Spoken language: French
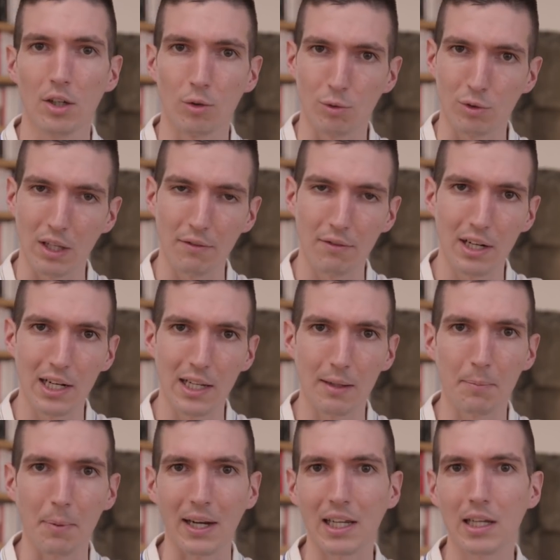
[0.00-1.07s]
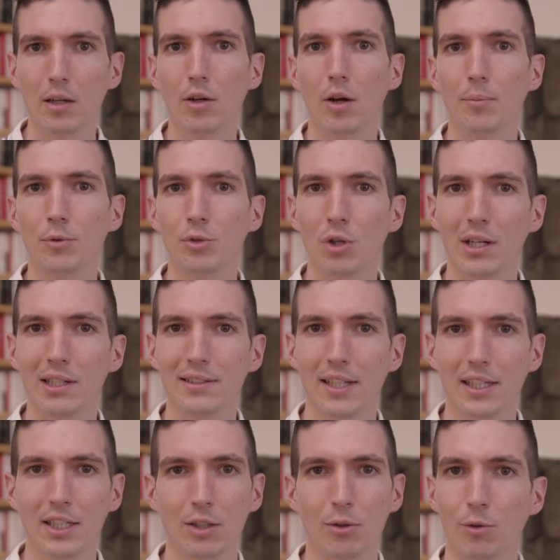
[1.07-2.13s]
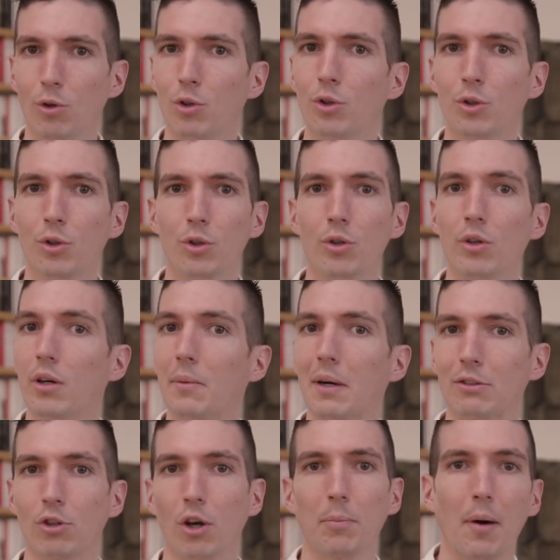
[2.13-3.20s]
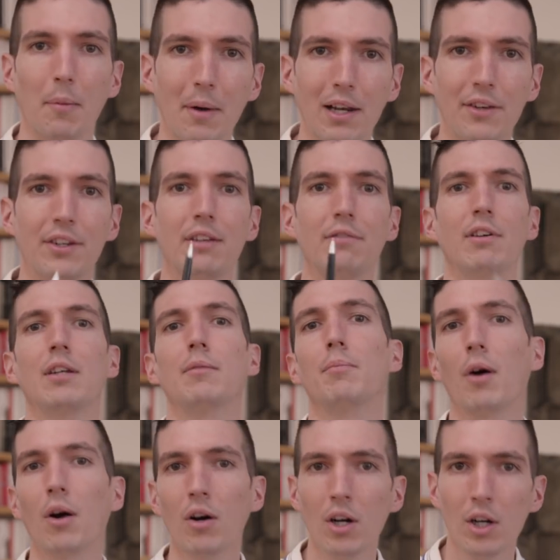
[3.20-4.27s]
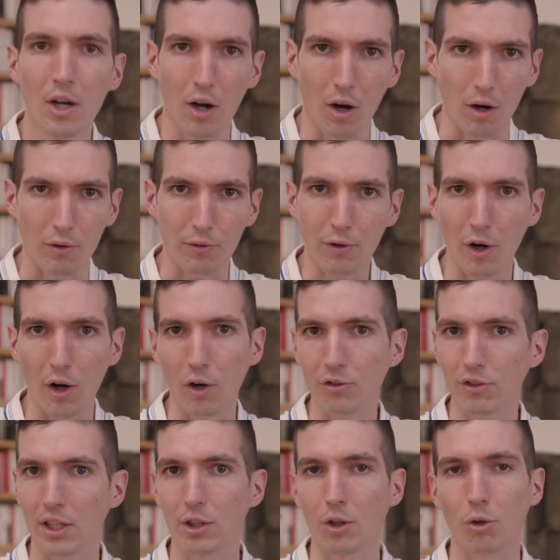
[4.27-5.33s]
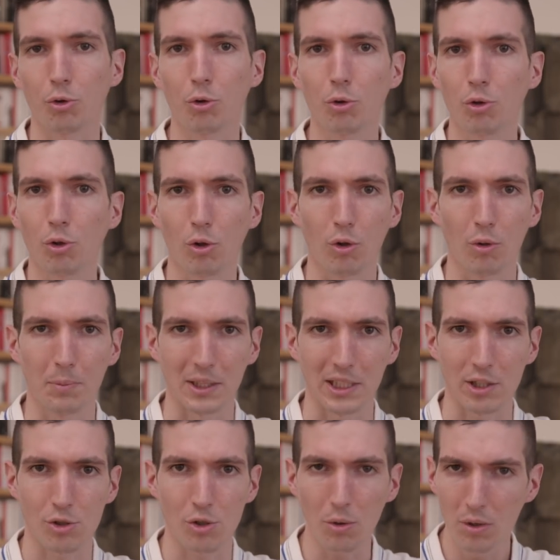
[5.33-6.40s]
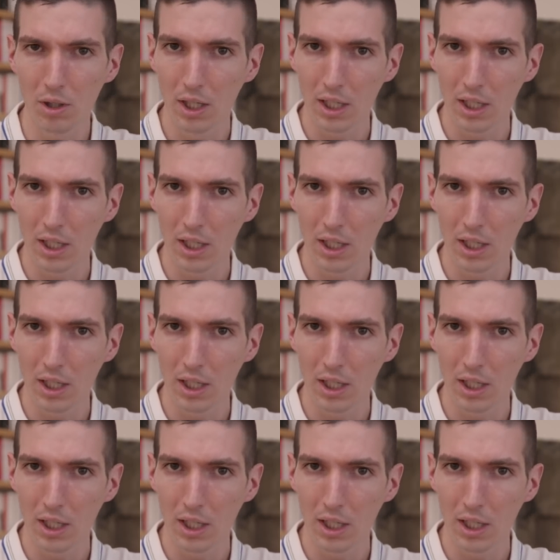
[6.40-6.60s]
Donc vous avez les paris mutualisés qui ont lieu bah, sur pas mal d'événements en France et dans d'autres compétitions.